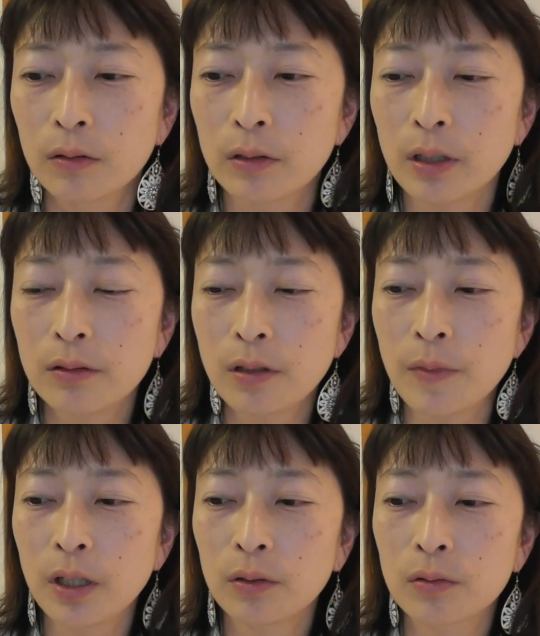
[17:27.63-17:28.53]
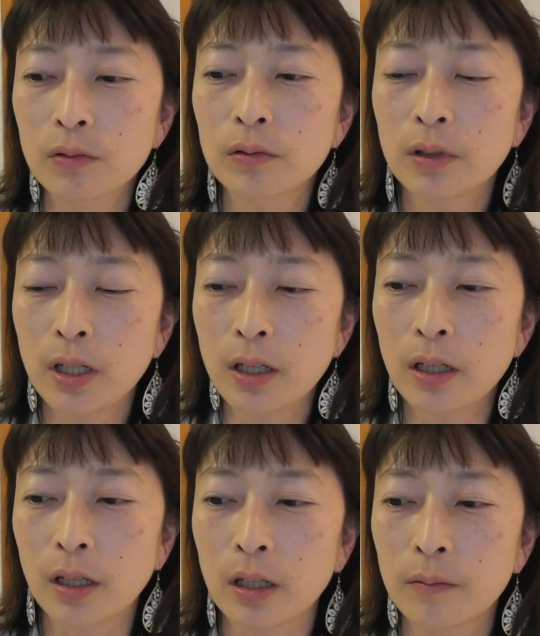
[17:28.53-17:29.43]
お客様が望ん
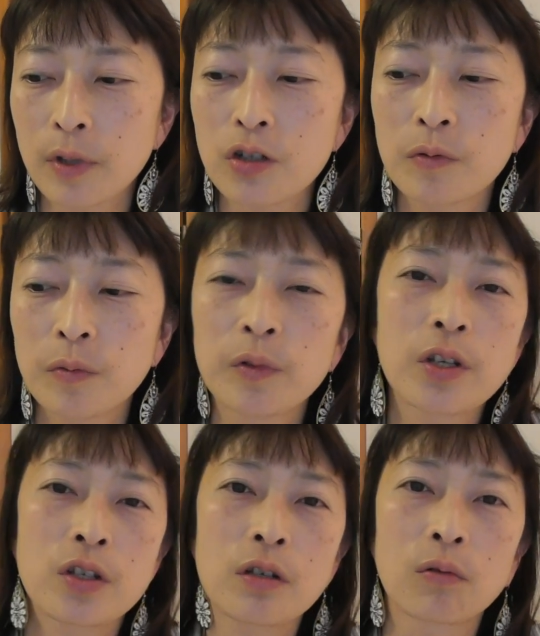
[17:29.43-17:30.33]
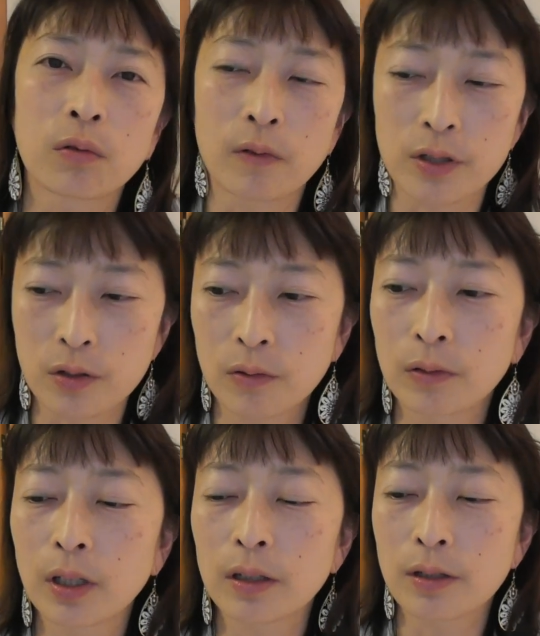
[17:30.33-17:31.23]
で、まあ、自分も嬉しいことは必
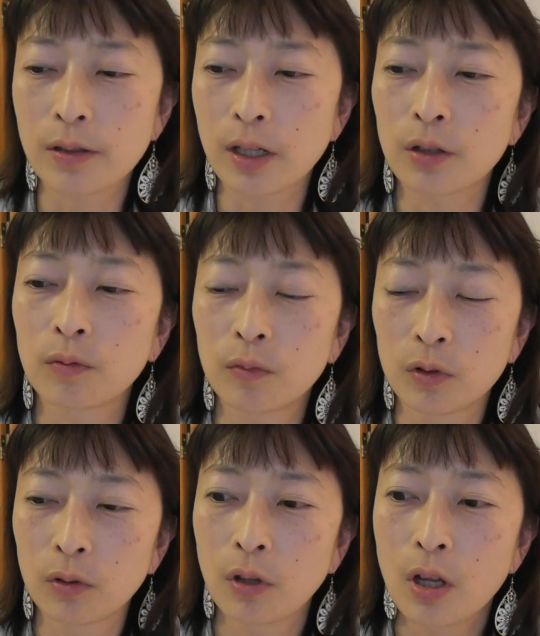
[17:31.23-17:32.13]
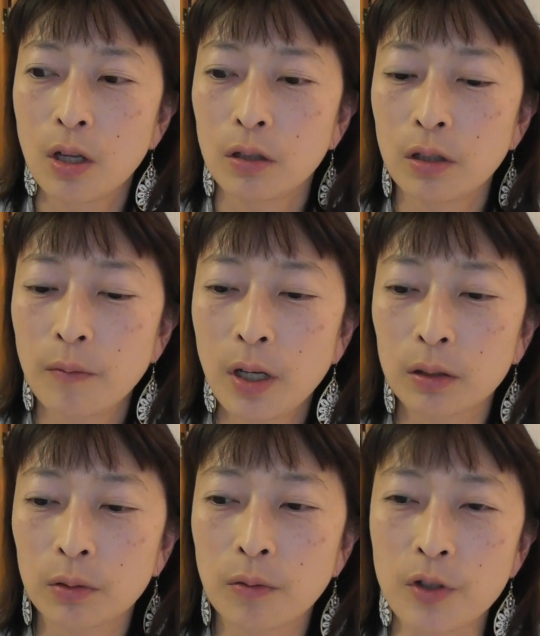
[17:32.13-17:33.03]
要なんですけれどもで、ま
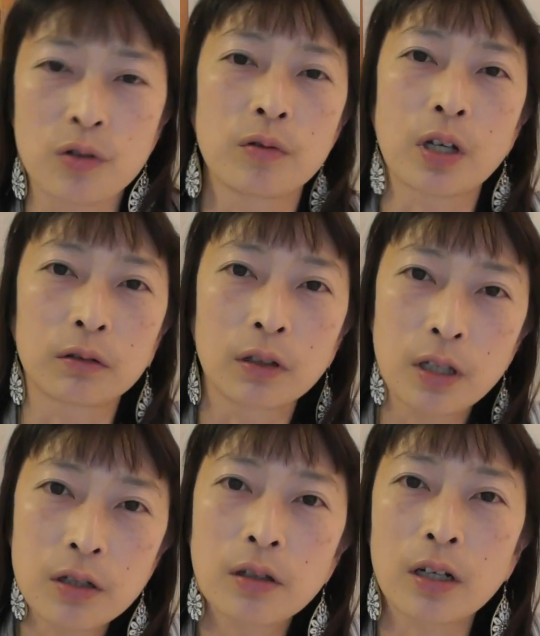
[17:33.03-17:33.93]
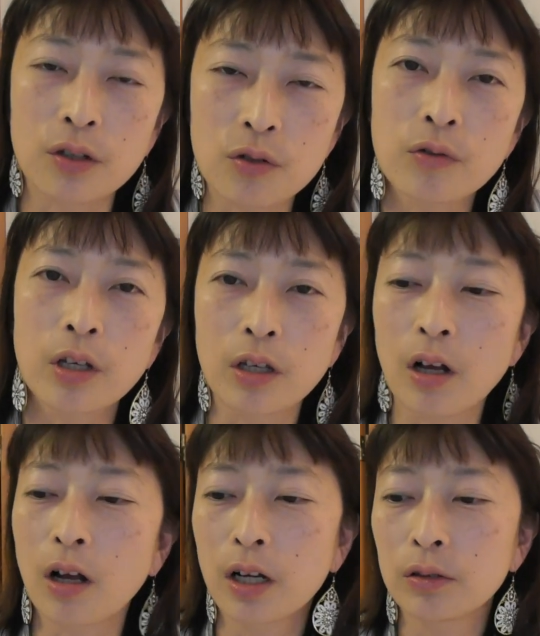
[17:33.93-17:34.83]
あ、例えば集客ができたり収益
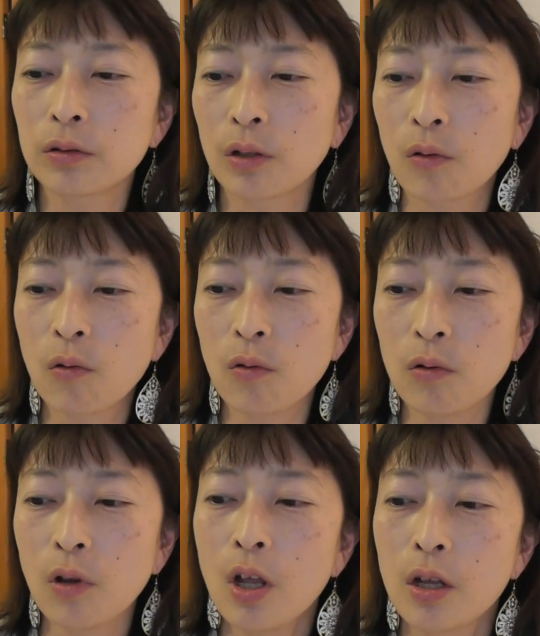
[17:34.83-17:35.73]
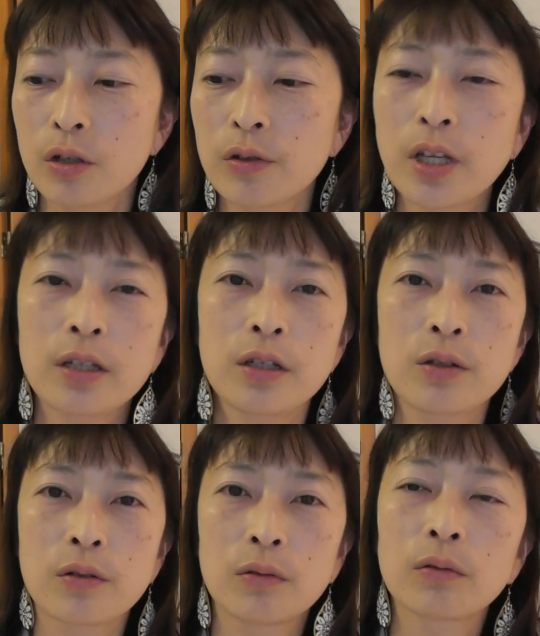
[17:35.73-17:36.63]
が上がるってここを優先
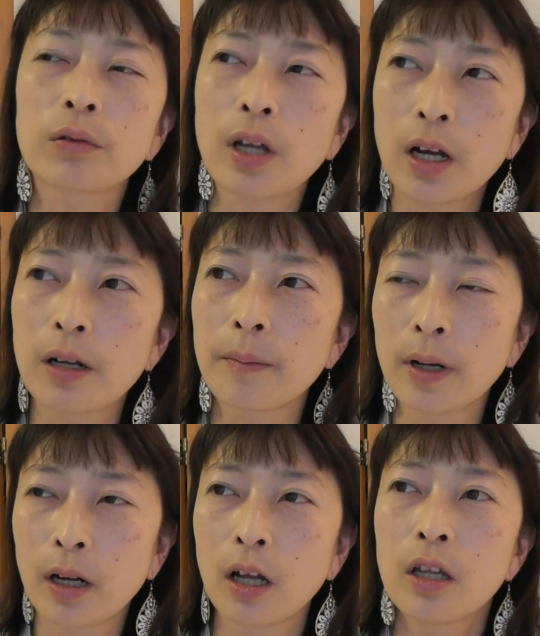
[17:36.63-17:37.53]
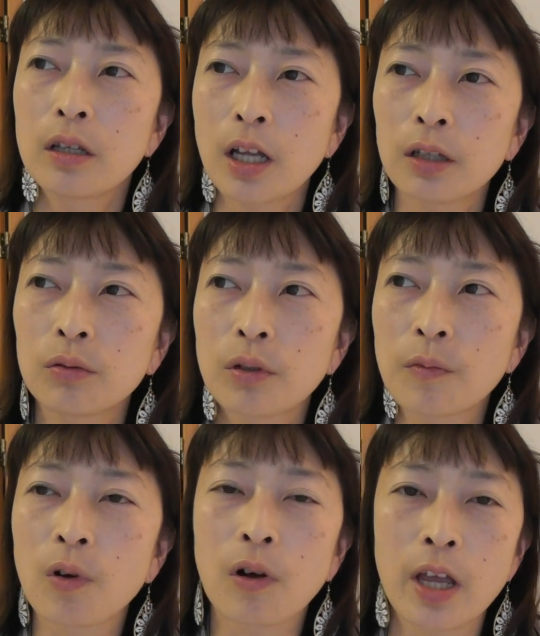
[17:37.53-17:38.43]
にするのであれば何度で
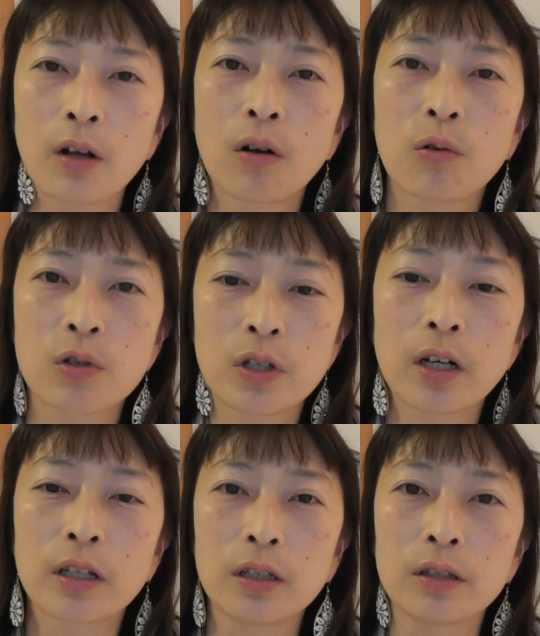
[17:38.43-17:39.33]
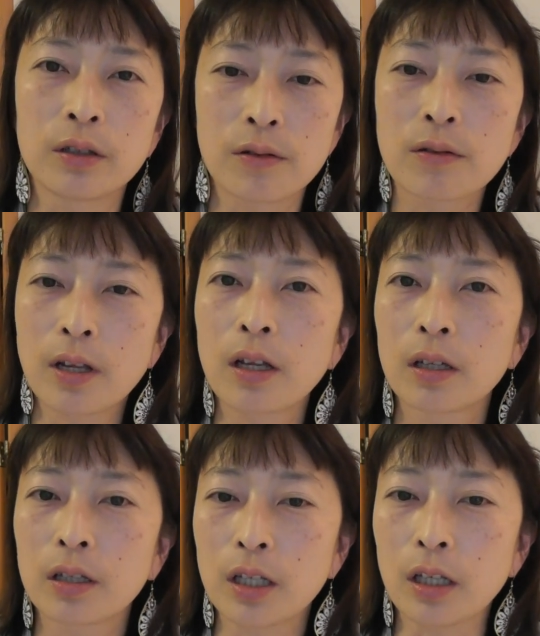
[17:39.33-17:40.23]
も変更したらいいんですね
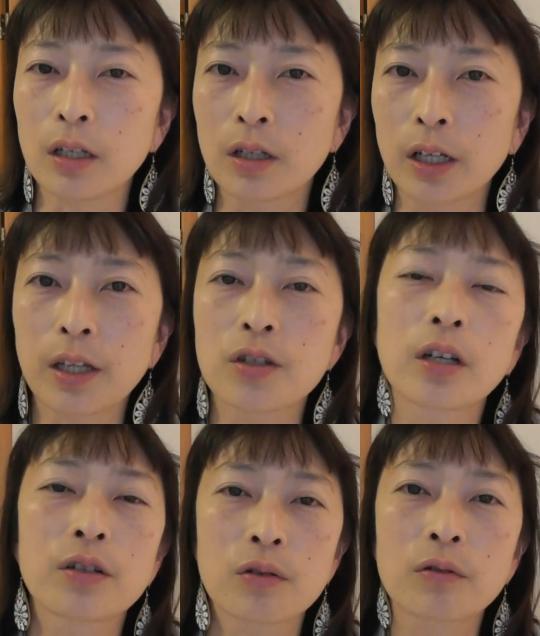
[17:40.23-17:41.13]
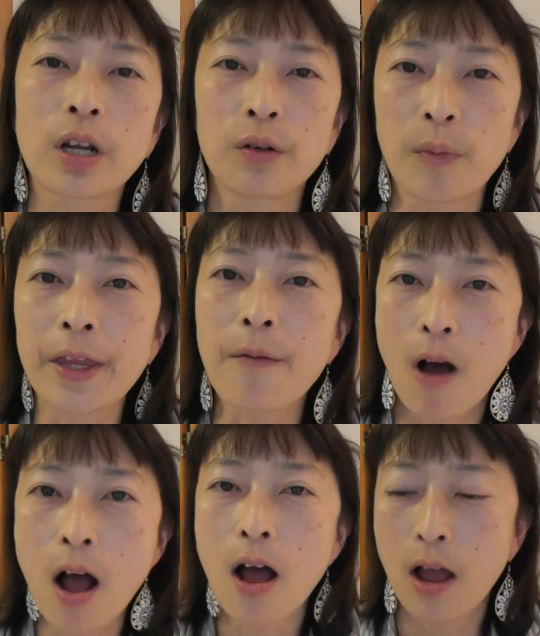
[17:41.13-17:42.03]
いい形が作れるまで
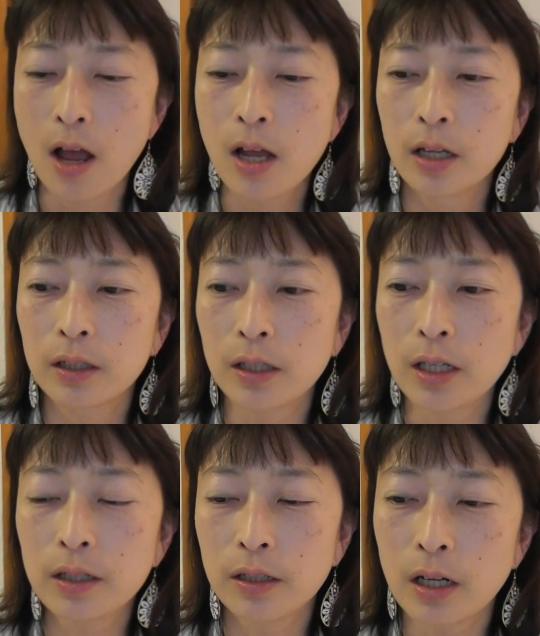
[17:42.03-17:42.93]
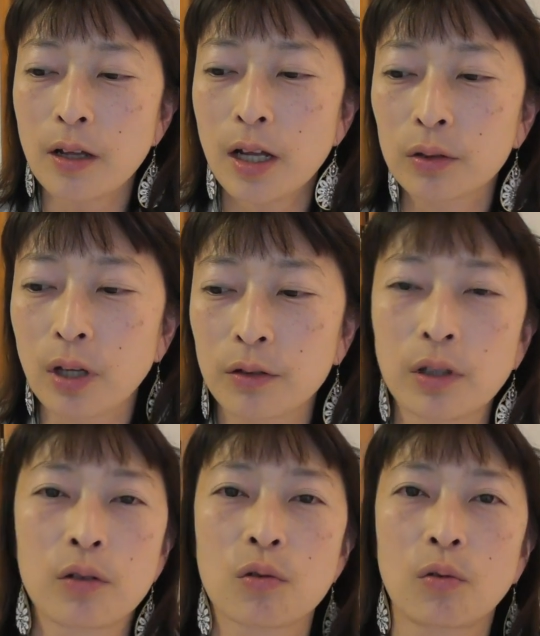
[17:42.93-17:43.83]
は。でできたらある
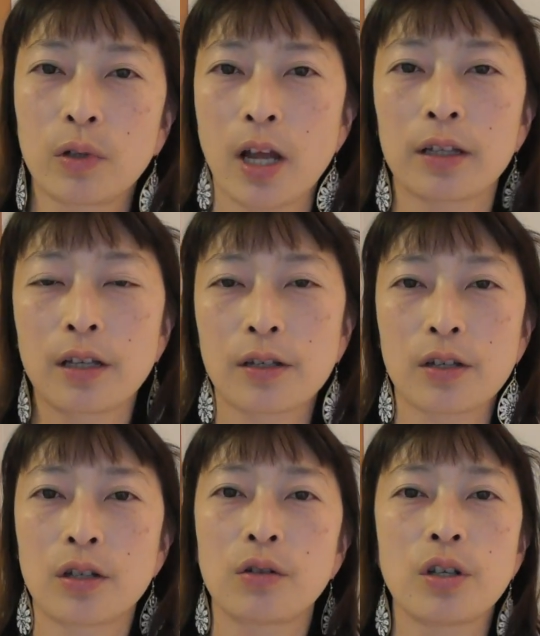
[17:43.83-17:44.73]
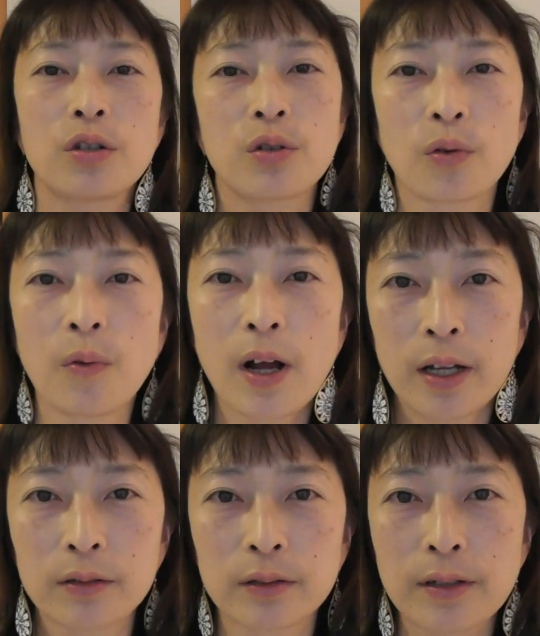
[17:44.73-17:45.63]
程度そこで安定させる必要は
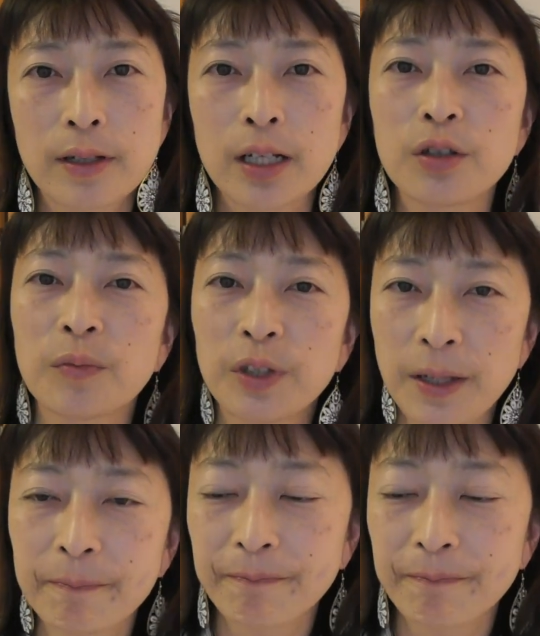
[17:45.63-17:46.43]
あるんですけれどもね。